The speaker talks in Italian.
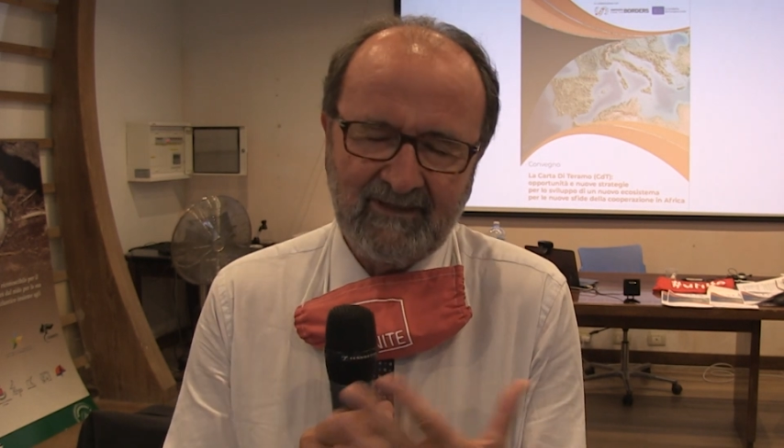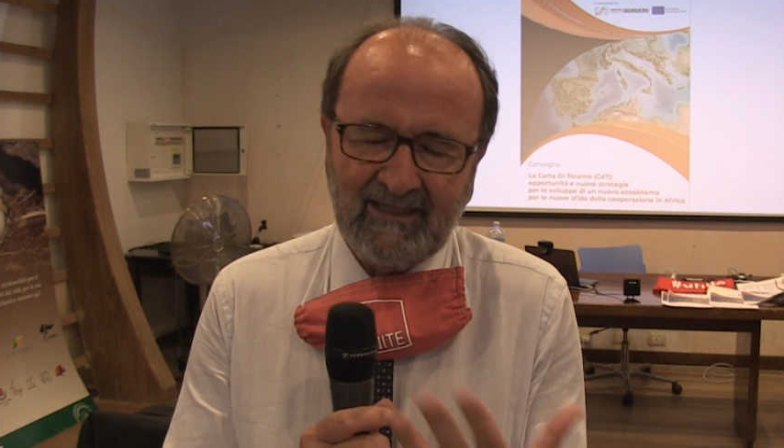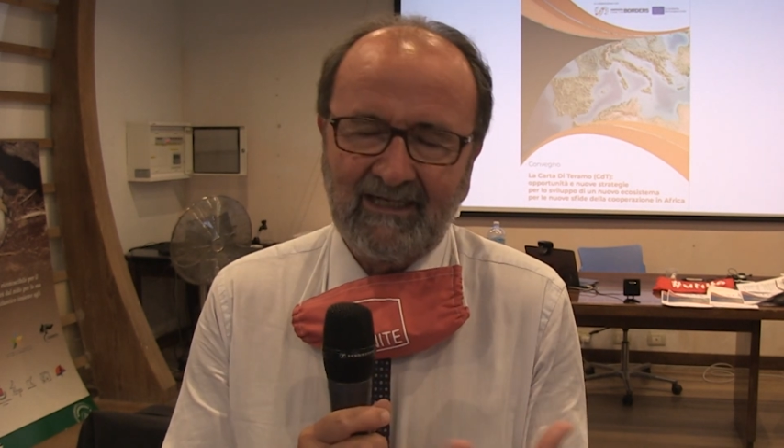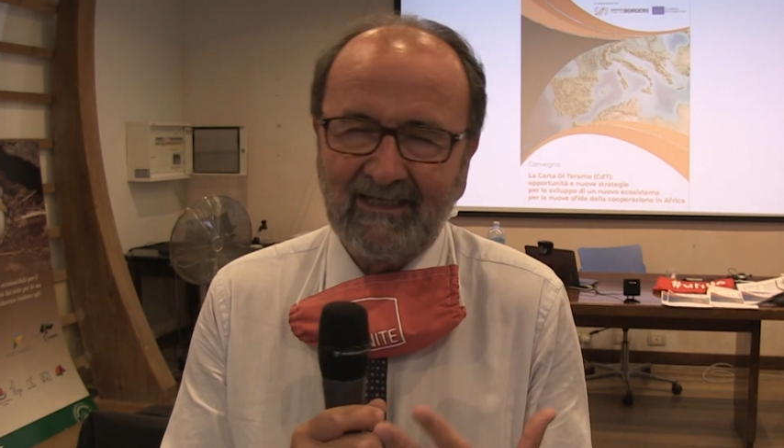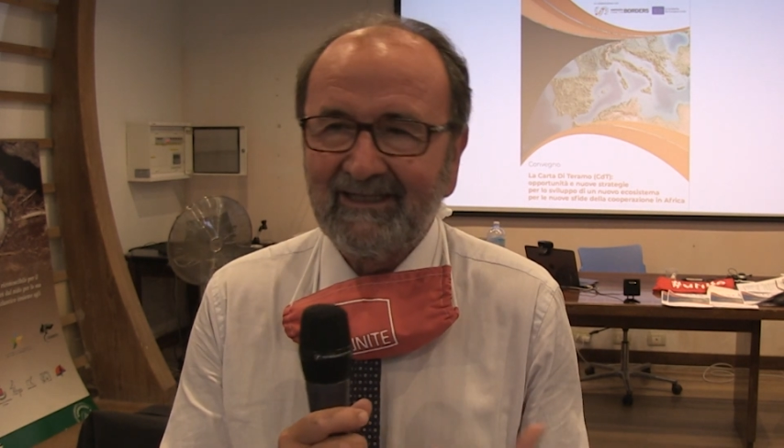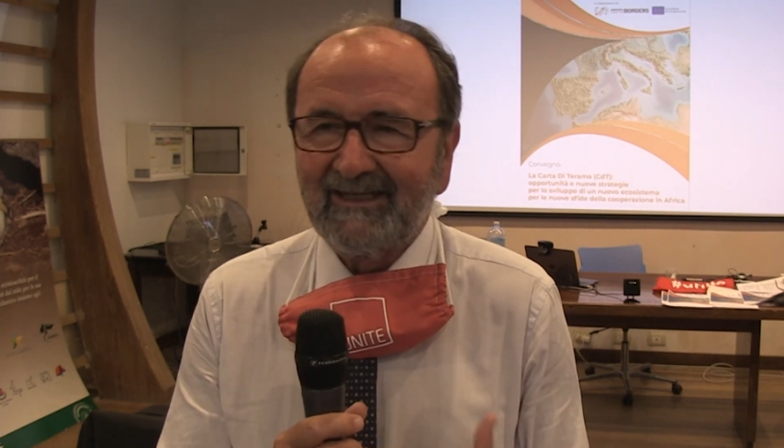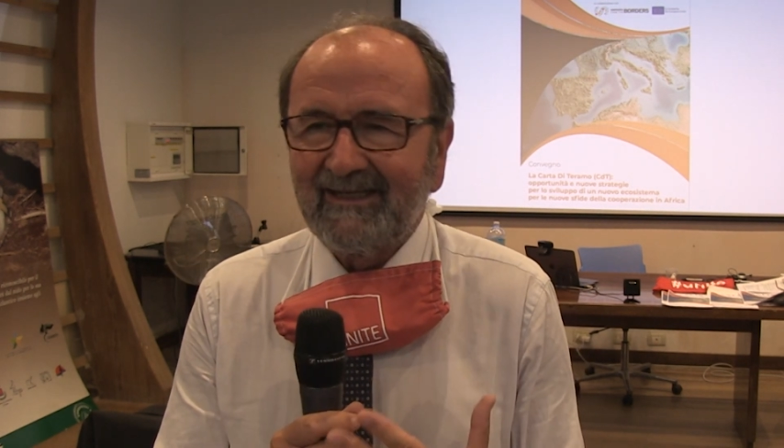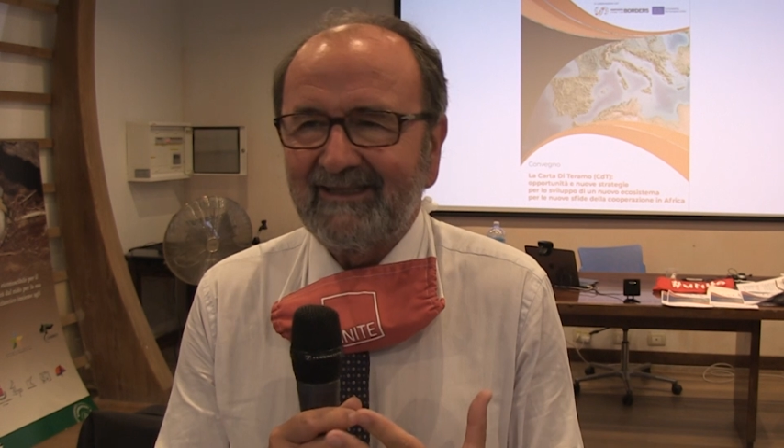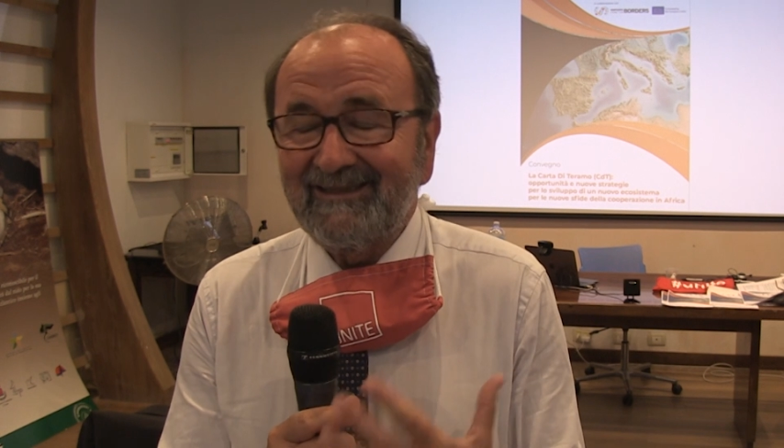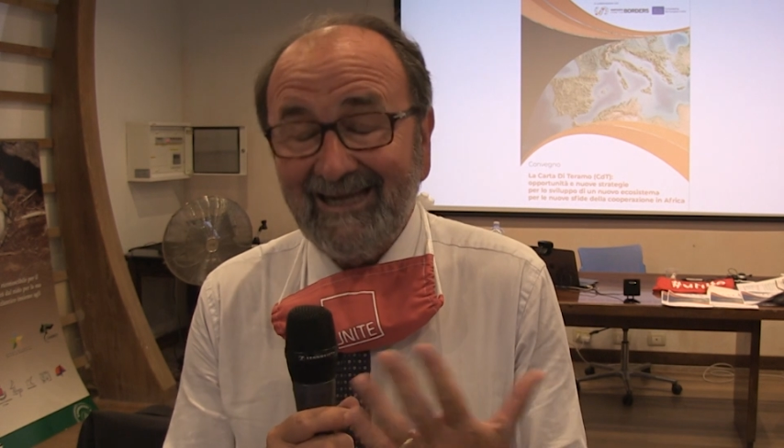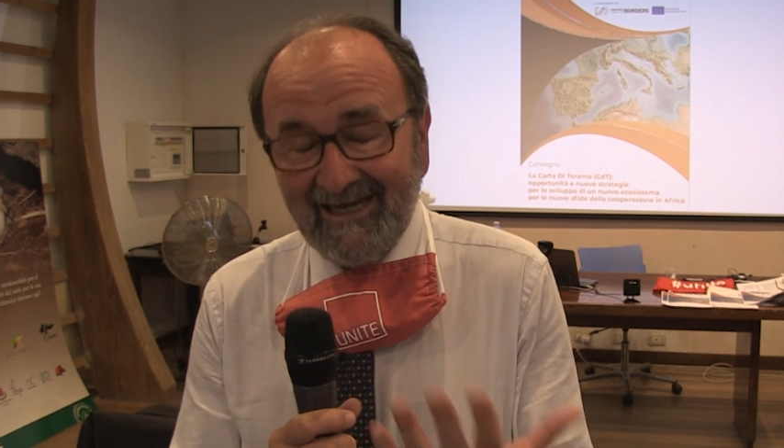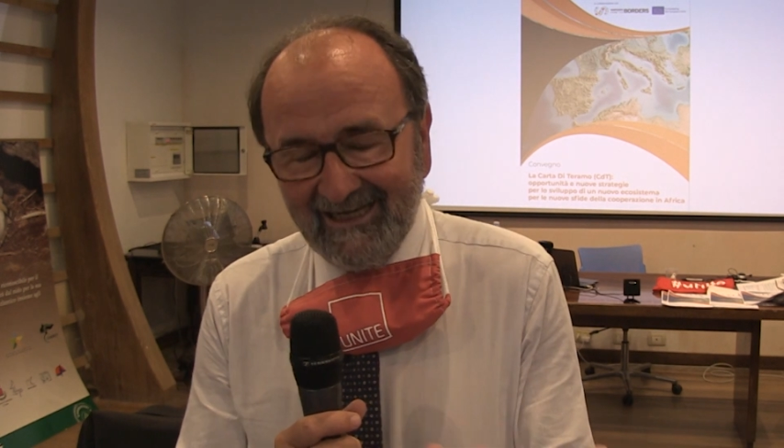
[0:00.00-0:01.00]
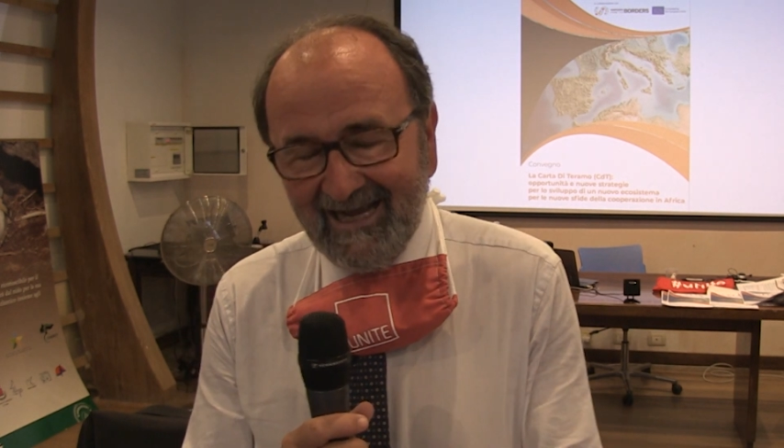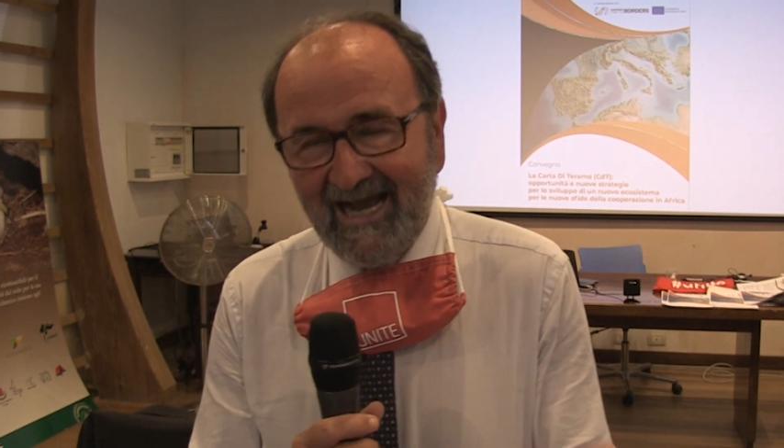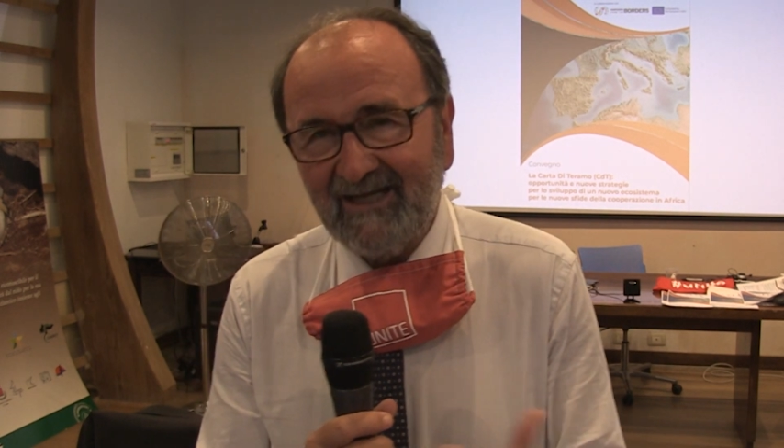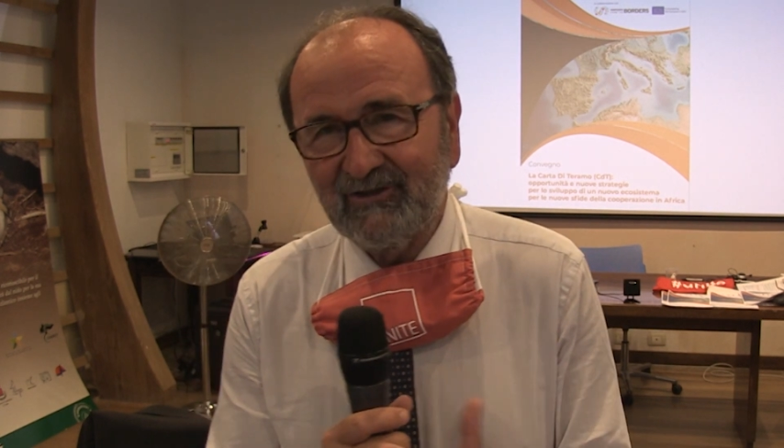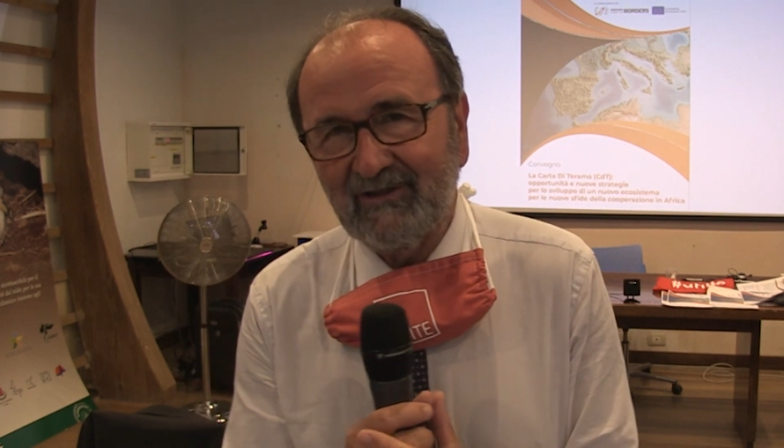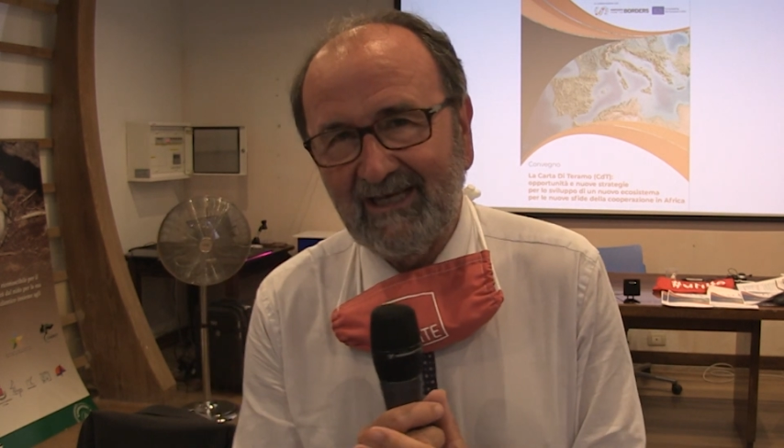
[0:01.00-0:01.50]
il
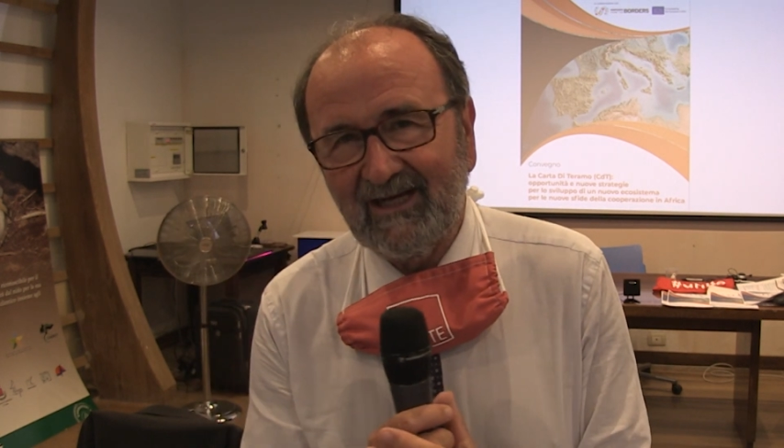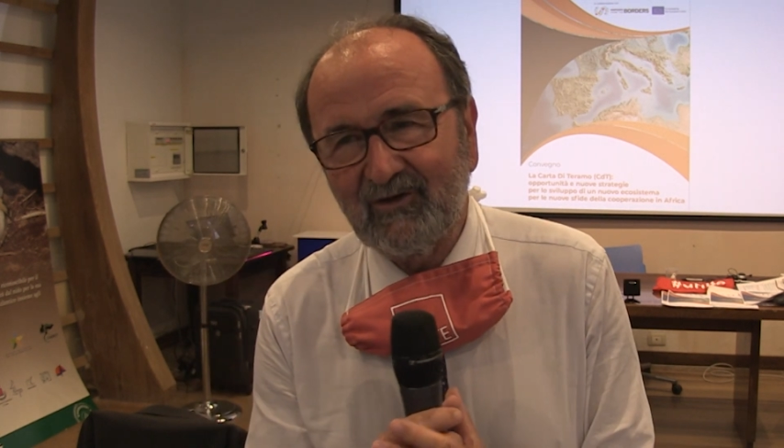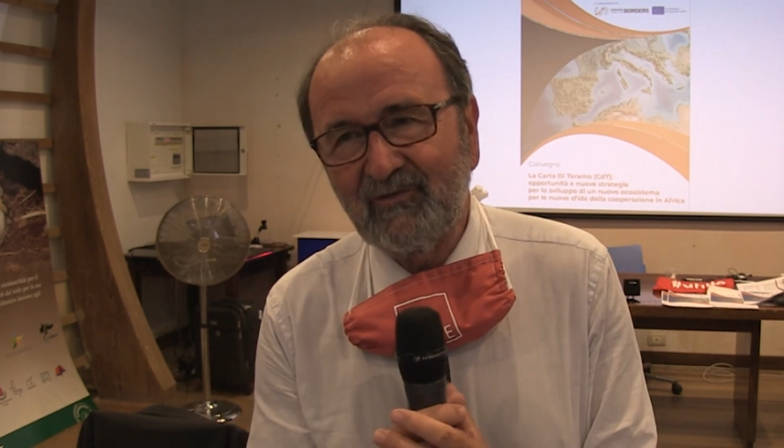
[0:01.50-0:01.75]
delegato della